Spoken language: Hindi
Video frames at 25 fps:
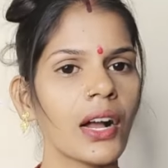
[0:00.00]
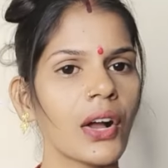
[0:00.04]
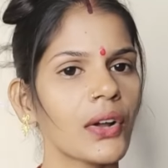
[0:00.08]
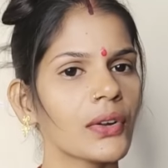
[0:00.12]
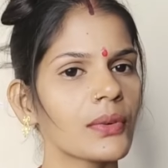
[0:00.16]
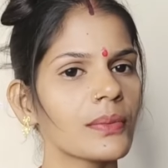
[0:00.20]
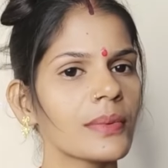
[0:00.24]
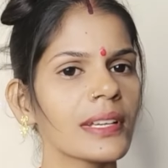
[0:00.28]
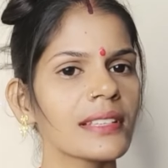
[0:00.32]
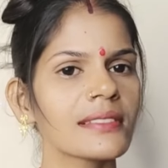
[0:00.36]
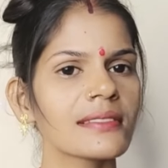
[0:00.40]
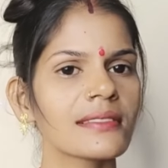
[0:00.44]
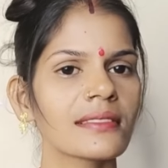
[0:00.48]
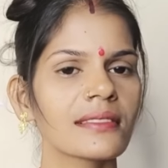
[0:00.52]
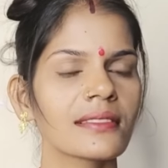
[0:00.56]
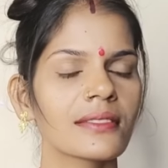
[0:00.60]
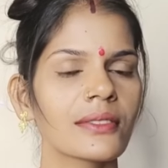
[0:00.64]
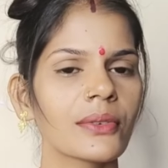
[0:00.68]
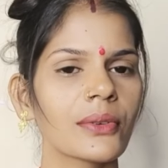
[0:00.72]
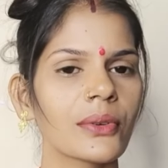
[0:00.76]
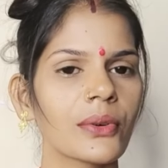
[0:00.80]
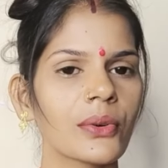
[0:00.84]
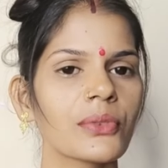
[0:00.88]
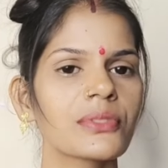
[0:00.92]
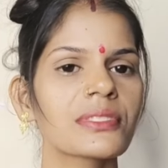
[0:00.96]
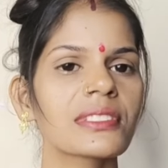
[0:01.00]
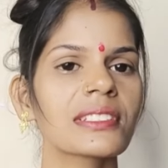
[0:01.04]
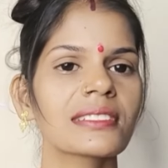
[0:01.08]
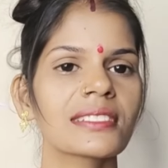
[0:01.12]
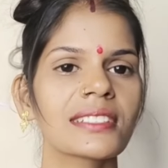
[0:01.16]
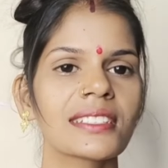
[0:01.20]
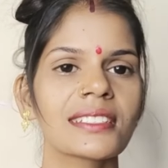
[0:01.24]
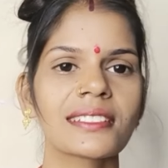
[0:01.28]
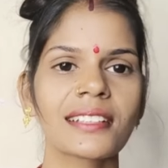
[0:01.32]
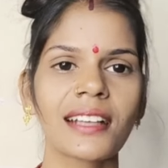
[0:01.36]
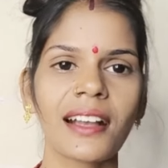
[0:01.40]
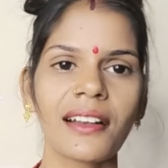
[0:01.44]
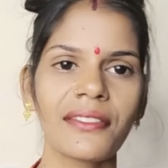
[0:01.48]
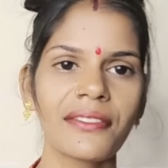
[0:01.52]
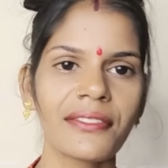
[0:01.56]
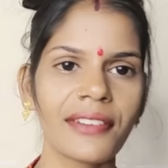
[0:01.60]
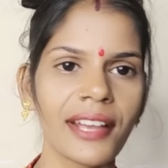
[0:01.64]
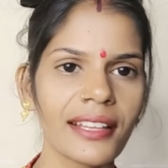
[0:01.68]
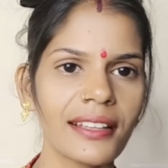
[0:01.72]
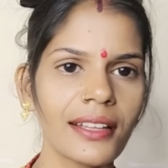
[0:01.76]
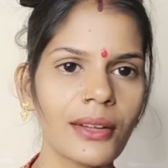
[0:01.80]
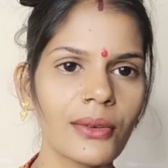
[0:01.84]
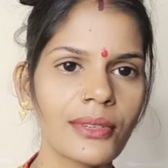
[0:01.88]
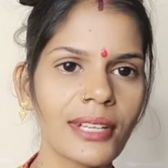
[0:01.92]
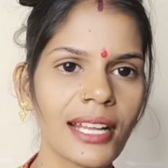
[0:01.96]
और बस उसी चीज़ का आप
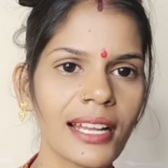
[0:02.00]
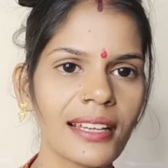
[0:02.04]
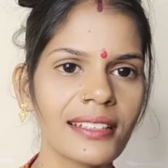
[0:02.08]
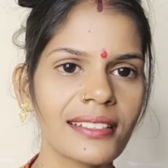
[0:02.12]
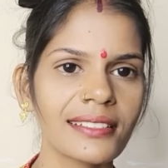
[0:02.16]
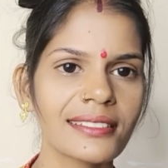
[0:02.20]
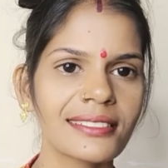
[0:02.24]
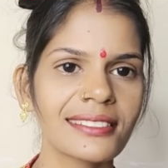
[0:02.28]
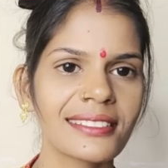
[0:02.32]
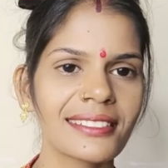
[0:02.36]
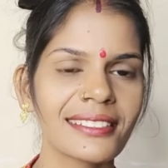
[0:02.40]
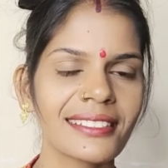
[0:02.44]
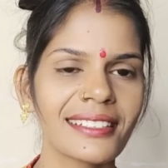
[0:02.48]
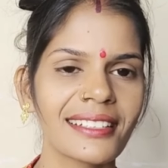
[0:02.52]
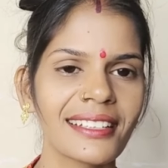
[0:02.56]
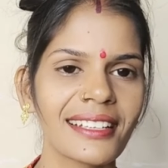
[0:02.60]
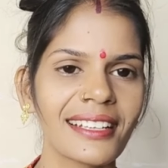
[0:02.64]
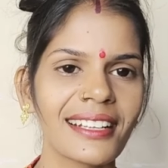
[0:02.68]
फ़ायदा उठा लीजिए